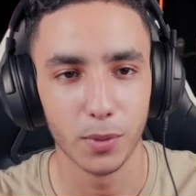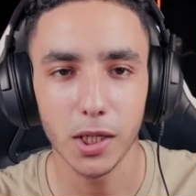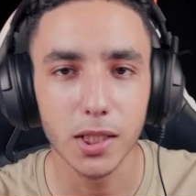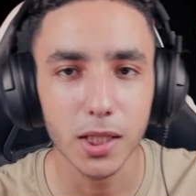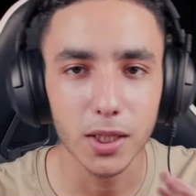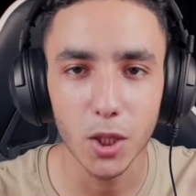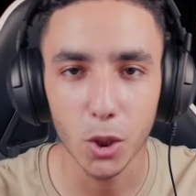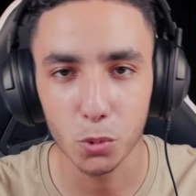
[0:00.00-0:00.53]
غادي
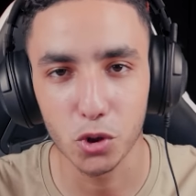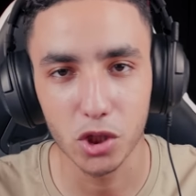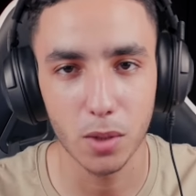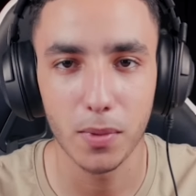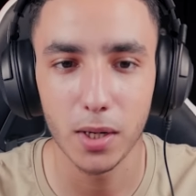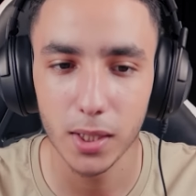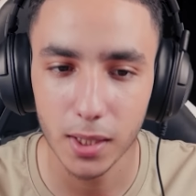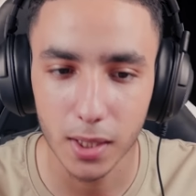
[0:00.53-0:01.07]
شي ضرب جوج
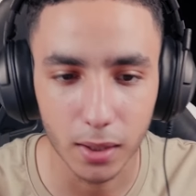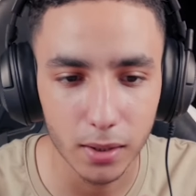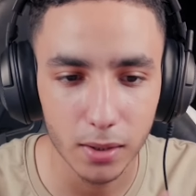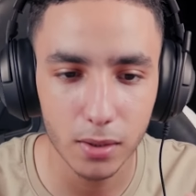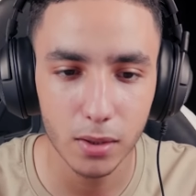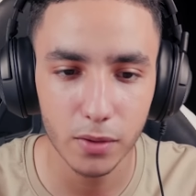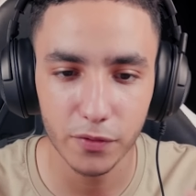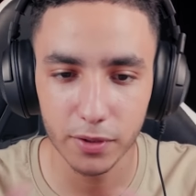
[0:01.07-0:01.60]
المليار
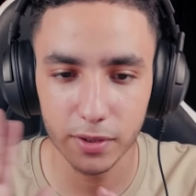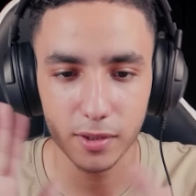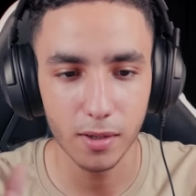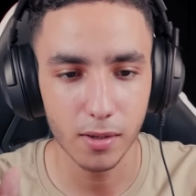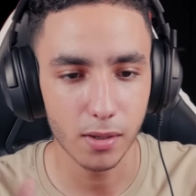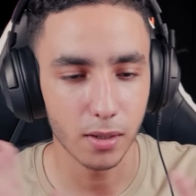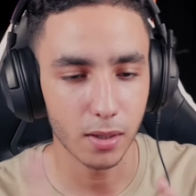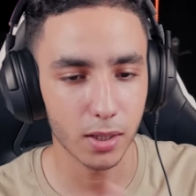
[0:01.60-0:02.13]
ديال اللي فيه
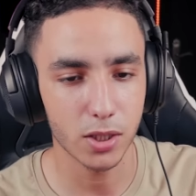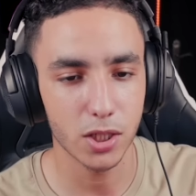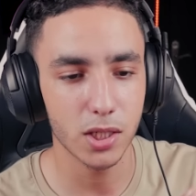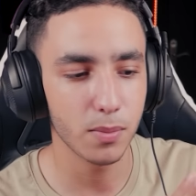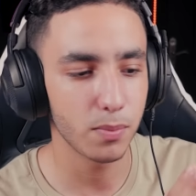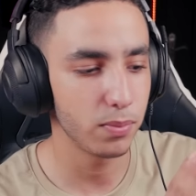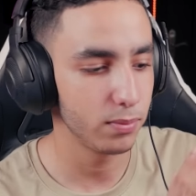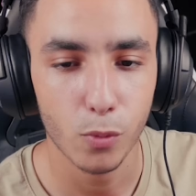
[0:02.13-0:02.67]
ساهله
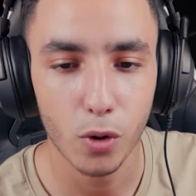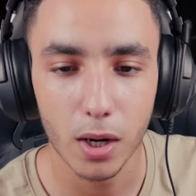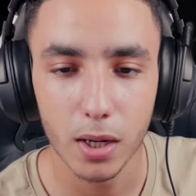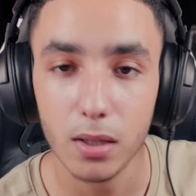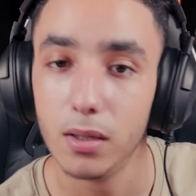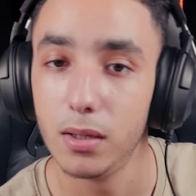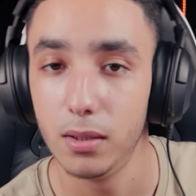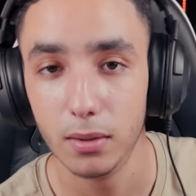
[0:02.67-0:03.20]
غتجيب
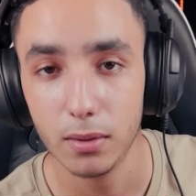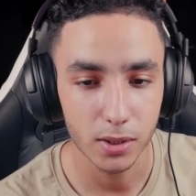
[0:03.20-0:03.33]
مغني